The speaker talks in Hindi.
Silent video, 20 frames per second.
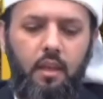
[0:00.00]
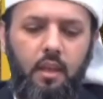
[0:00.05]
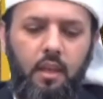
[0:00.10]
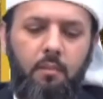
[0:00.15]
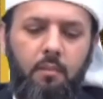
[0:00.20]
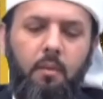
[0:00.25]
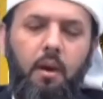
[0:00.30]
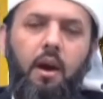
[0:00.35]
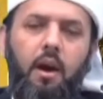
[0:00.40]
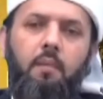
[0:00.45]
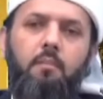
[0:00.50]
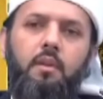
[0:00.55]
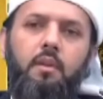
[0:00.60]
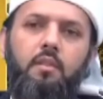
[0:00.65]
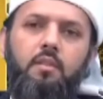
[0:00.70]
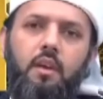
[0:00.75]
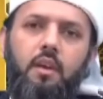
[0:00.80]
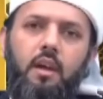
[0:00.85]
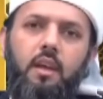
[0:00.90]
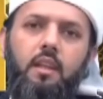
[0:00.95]
इमाम
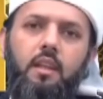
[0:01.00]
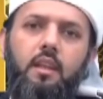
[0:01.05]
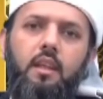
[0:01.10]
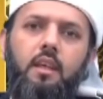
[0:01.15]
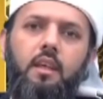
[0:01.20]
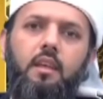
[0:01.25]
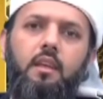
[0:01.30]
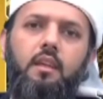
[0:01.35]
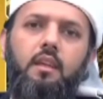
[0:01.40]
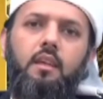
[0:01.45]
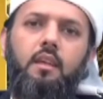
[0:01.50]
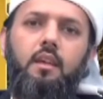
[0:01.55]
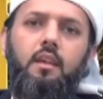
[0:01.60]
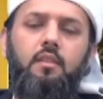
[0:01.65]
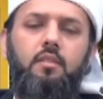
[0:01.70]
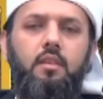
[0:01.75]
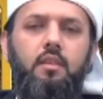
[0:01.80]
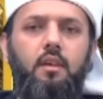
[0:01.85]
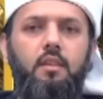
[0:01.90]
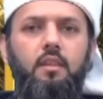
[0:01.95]
नसाई ने
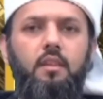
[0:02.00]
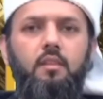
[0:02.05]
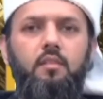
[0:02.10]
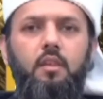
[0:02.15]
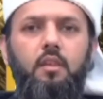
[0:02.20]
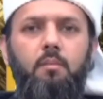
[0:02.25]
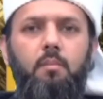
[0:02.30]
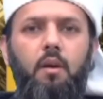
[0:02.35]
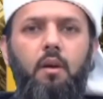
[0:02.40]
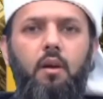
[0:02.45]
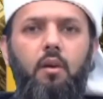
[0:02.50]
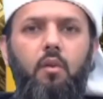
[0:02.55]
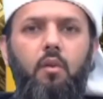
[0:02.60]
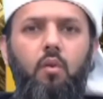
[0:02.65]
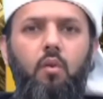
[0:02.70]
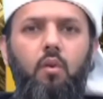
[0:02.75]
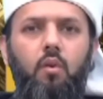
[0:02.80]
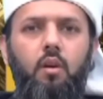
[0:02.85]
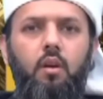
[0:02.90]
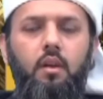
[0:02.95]
इस हदीस पाक को
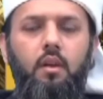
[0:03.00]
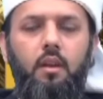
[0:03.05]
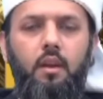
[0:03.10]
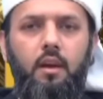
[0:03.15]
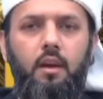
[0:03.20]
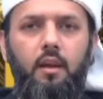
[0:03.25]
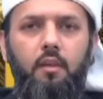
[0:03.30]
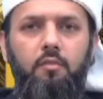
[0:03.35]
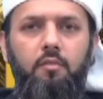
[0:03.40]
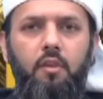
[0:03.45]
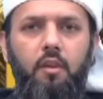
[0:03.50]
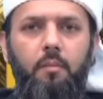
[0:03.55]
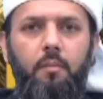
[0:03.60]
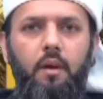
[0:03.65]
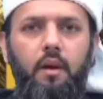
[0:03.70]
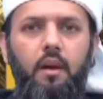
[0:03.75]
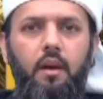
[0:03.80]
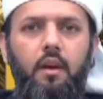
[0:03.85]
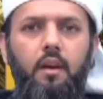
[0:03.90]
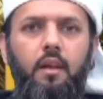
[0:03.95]
नकल
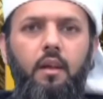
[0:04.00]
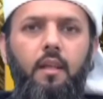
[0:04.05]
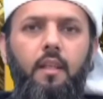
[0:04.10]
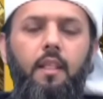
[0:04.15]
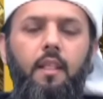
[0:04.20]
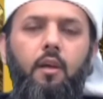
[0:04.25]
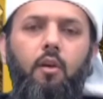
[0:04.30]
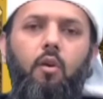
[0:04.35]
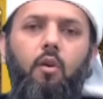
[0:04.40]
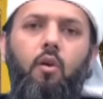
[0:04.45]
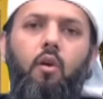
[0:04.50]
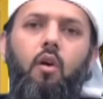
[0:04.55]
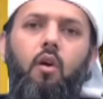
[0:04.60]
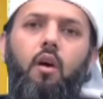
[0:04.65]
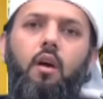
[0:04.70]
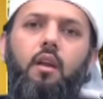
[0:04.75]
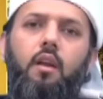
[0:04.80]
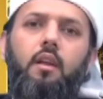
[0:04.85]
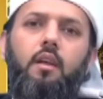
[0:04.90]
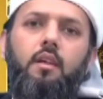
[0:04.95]
फरमाया
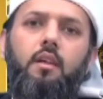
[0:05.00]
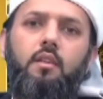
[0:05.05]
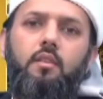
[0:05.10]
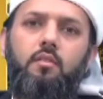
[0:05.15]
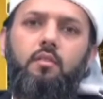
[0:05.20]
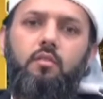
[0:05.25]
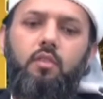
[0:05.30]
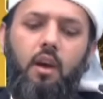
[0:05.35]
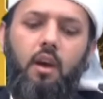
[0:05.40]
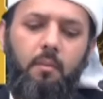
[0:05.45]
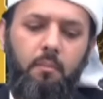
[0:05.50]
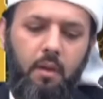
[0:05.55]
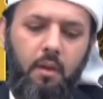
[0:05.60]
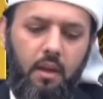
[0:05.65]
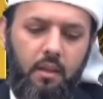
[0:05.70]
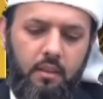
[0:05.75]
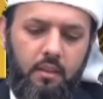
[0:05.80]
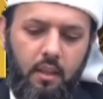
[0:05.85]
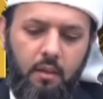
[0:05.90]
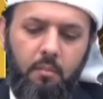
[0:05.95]
और जाम
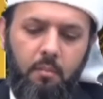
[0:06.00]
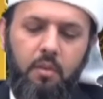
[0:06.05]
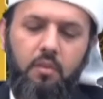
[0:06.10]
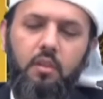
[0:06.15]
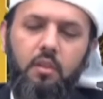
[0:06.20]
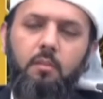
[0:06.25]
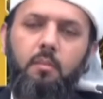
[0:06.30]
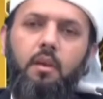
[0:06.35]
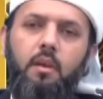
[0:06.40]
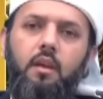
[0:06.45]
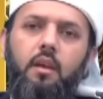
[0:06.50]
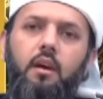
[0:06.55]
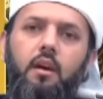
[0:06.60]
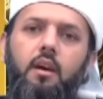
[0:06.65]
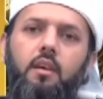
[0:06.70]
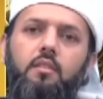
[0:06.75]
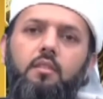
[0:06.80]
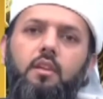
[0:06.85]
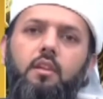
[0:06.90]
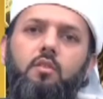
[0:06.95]
तिरमज़ी में
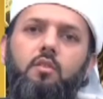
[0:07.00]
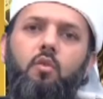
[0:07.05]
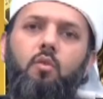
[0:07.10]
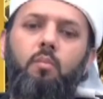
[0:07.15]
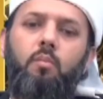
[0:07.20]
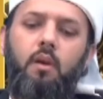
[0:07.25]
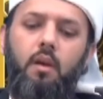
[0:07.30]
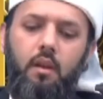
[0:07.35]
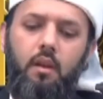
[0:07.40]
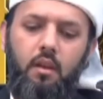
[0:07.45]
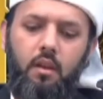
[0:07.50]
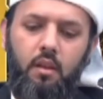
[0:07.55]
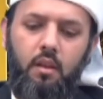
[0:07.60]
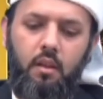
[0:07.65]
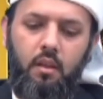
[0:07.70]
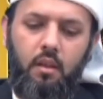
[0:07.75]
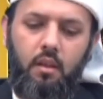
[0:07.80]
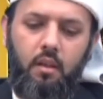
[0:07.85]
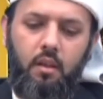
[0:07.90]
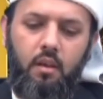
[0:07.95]
हज़रत उमर
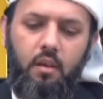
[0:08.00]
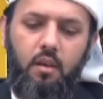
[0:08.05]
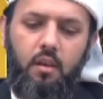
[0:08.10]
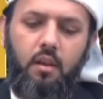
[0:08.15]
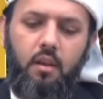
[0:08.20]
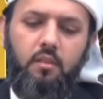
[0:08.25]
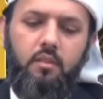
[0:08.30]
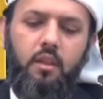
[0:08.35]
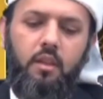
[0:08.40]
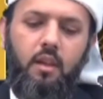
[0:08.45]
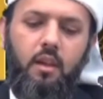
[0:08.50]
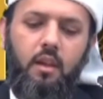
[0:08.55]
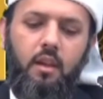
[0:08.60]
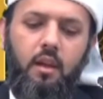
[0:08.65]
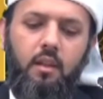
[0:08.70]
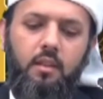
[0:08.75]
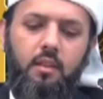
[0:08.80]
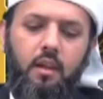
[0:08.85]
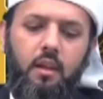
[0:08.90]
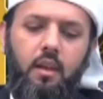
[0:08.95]
रज़ी अल्लाह
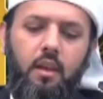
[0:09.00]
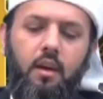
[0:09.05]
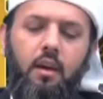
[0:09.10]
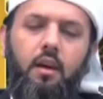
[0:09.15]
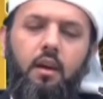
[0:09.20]
ताली